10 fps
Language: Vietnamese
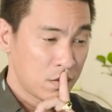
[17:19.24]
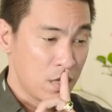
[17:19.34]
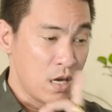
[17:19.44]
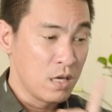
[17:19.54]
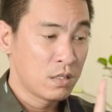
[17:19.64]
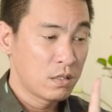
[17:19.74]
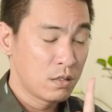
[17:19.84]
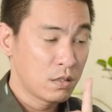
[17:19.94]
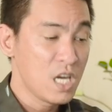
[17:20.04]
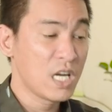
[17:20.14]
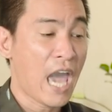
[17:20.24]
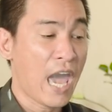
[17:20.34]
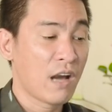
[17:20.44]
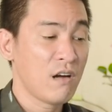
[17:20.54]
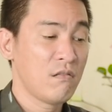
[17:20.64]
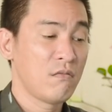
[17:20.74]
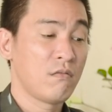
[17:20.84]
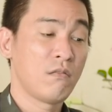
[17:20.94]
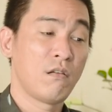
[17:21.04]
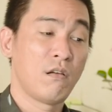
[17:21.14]
địa thiên can á,
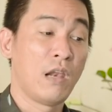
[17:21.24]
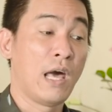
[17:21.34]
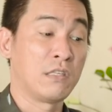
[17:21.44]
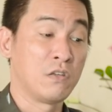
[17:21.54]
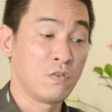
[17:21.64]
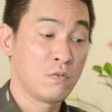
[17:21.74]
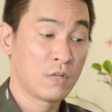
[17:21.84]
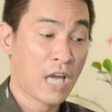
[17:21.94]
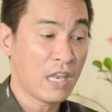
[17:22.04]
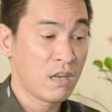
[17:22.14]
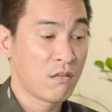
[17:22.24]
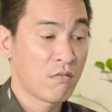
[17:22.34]
là chữ canh